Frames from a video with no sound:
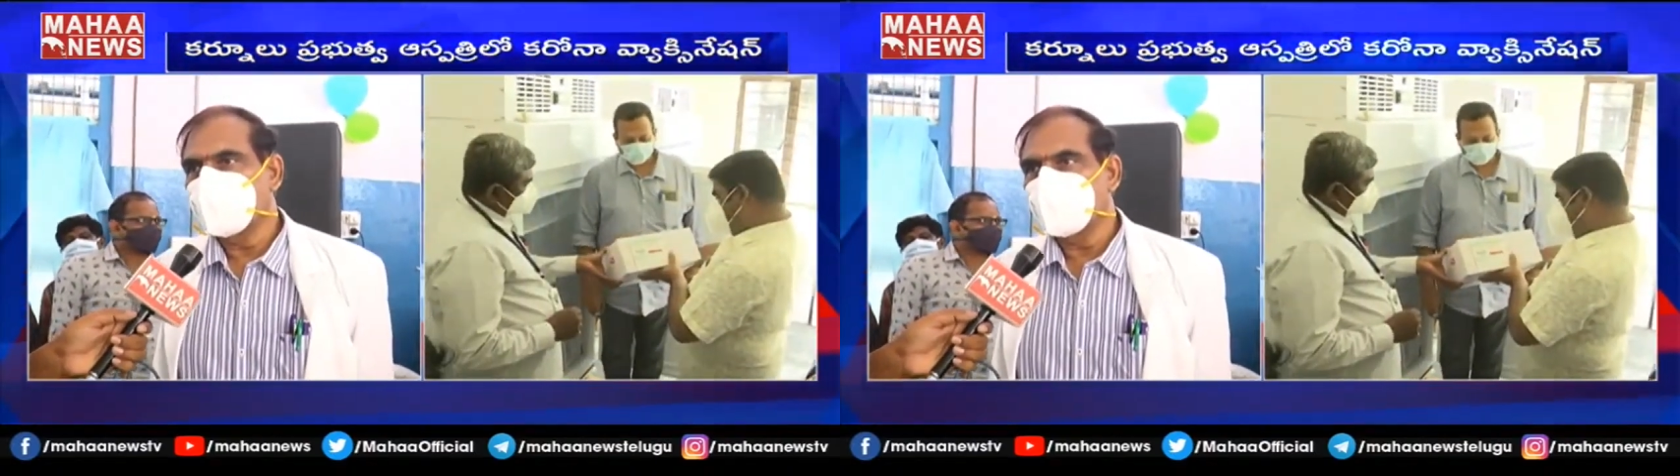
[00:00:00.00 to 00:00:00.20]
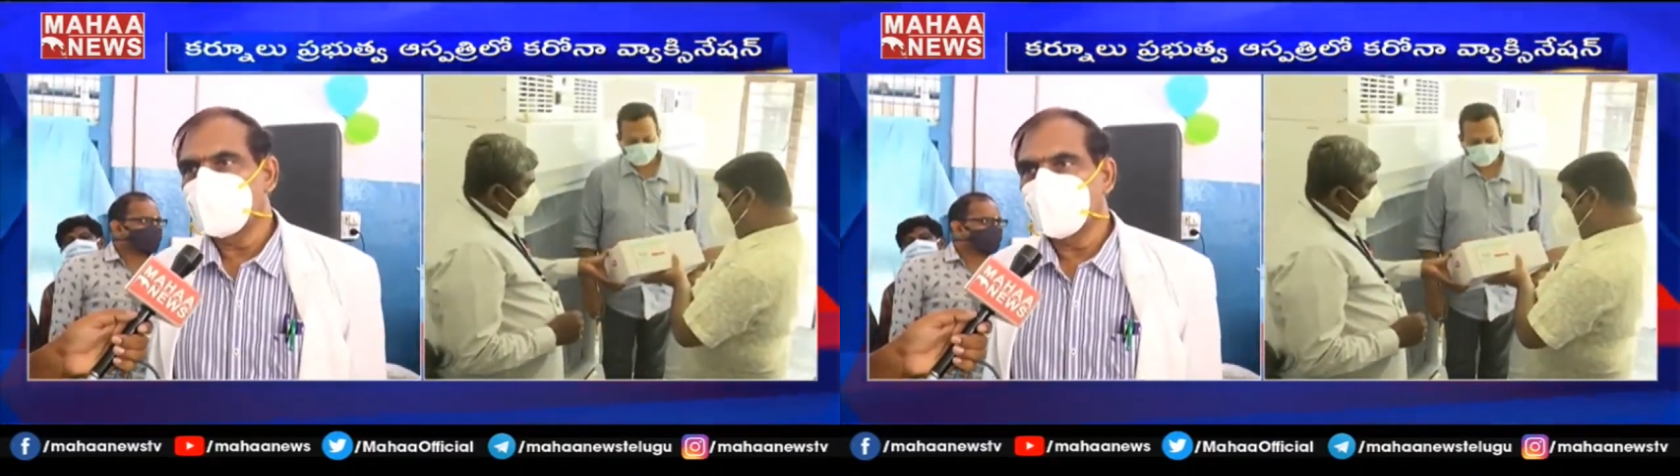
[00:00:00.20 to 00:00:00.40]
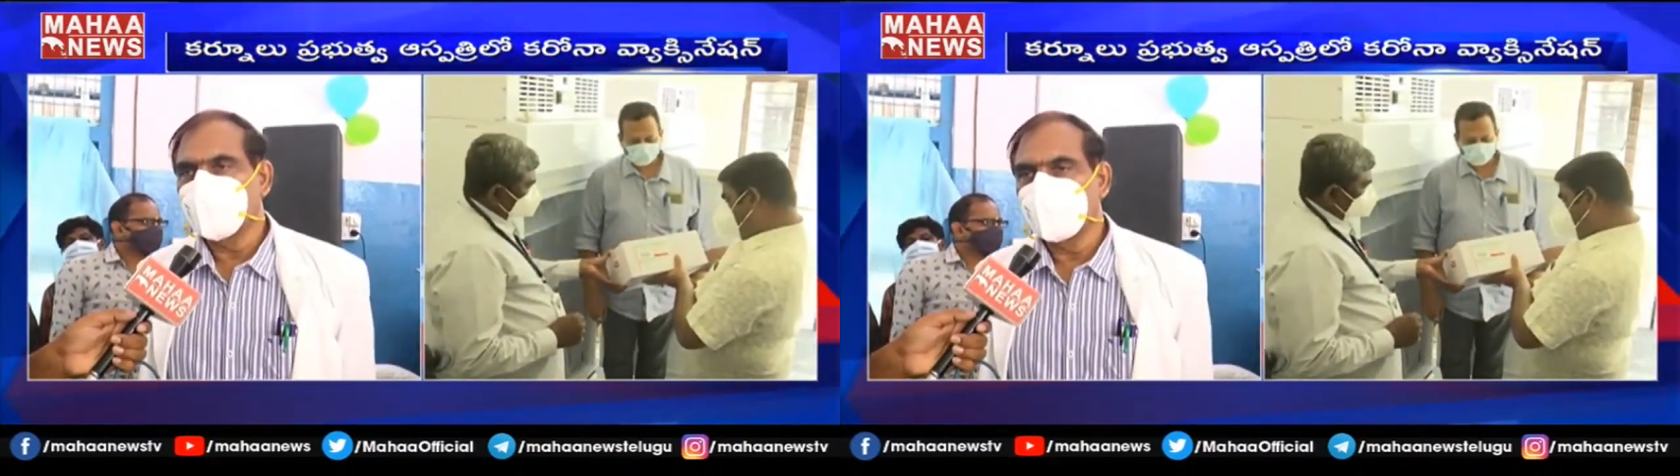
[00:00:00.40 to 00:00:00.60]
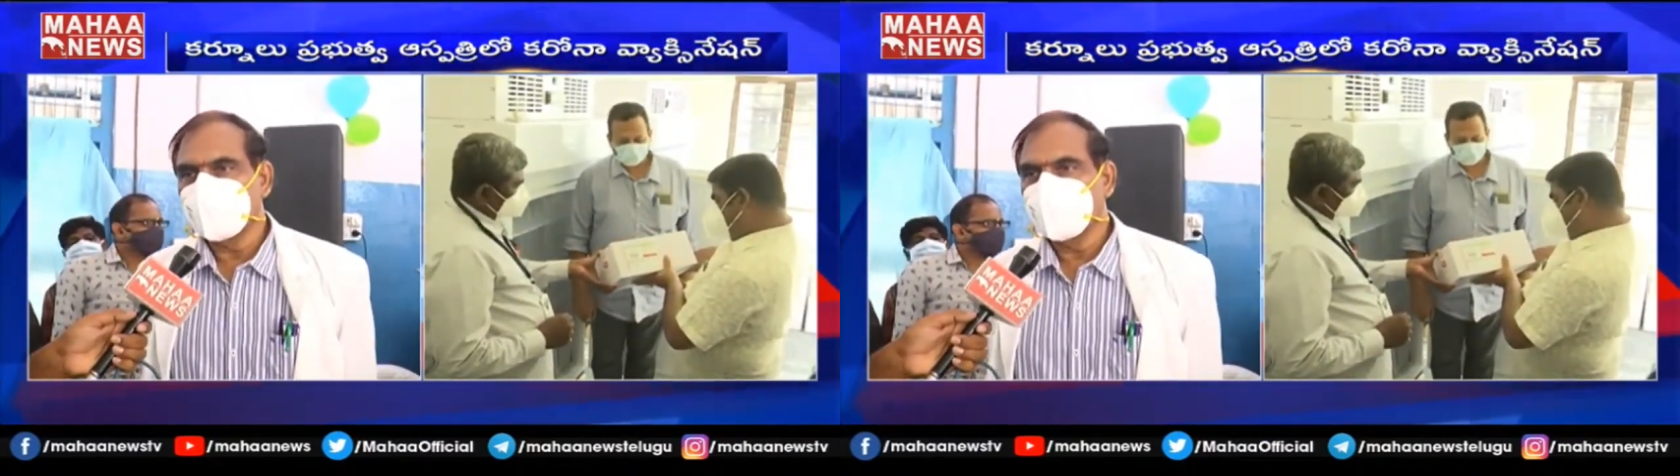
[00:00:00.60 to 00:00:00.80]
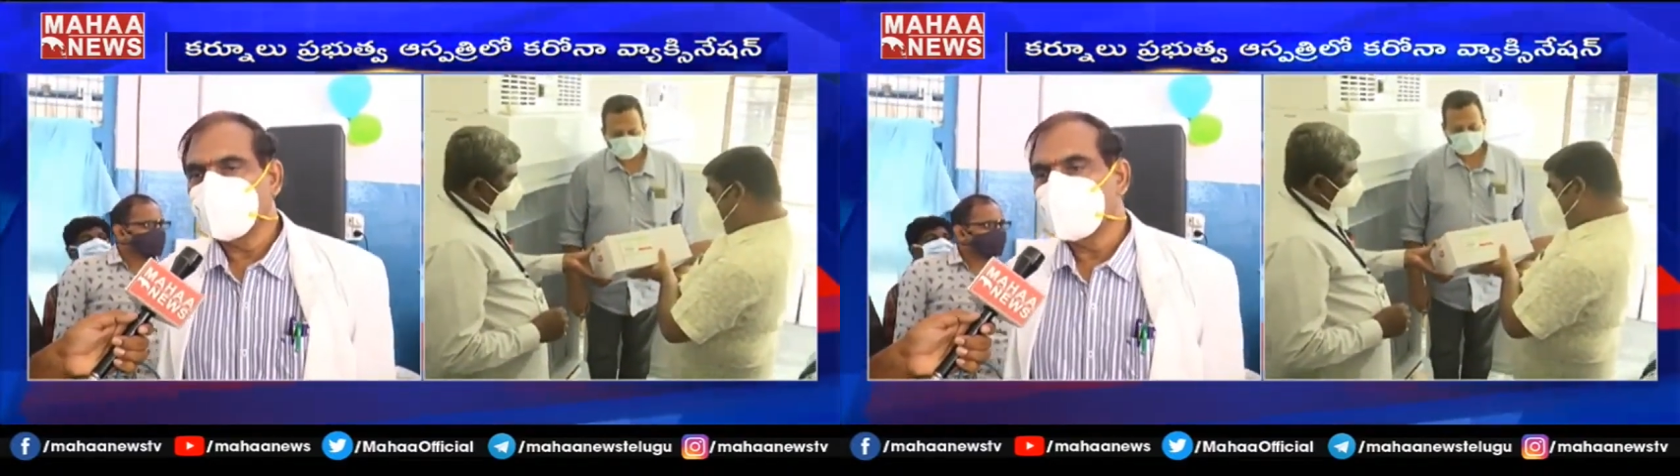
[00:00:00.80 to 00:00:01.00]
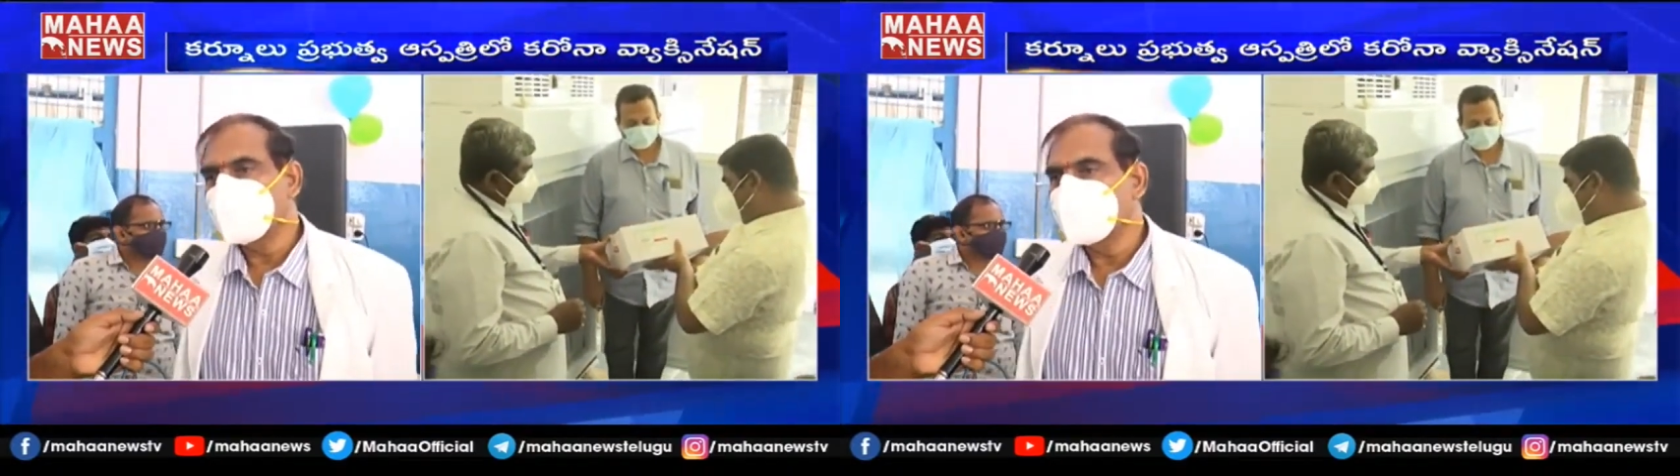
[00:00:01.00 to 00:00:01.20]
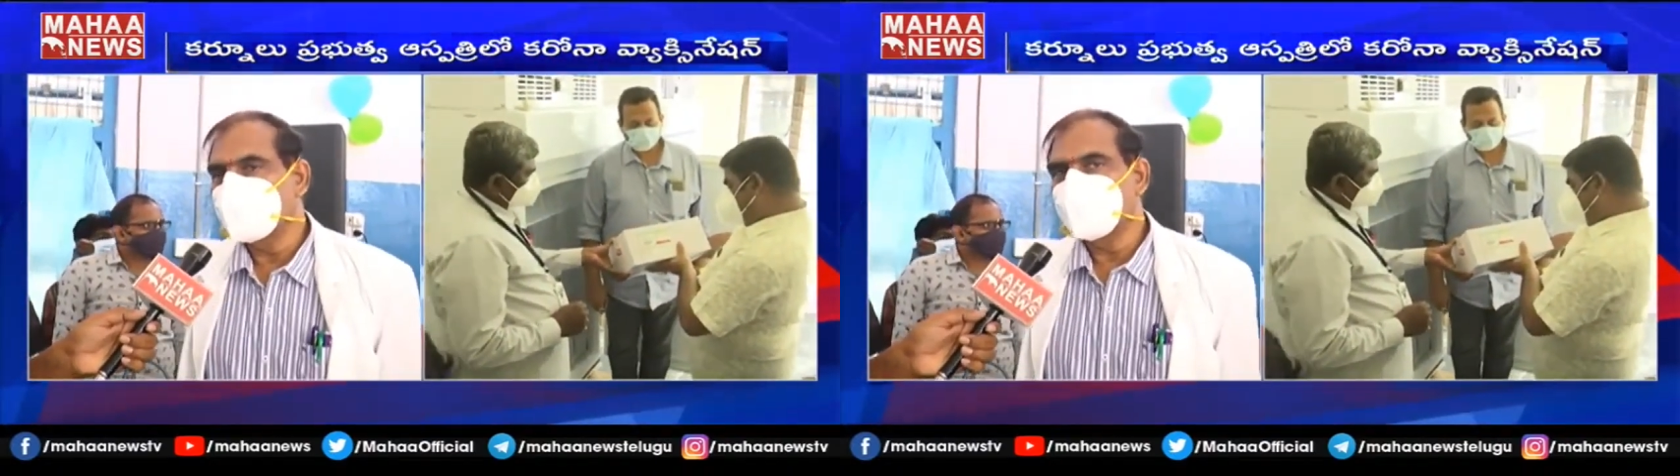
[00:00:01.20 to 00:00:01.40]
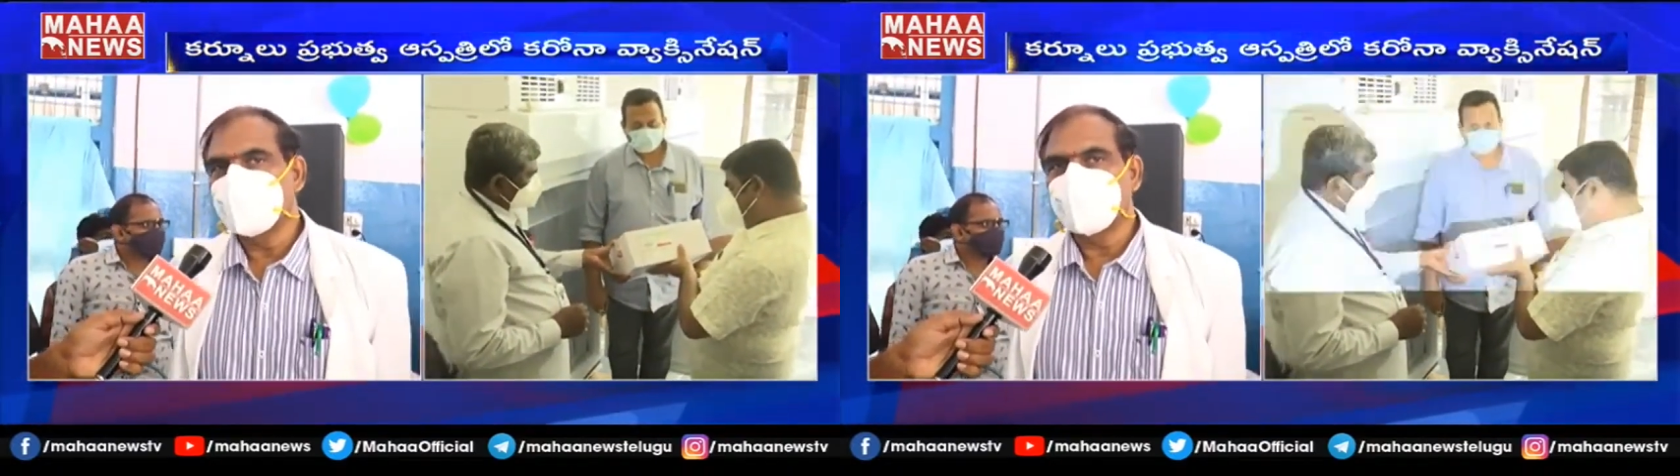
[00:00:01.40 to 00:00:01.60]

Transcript: ఏమైనా రుగ్మతలతో కానీ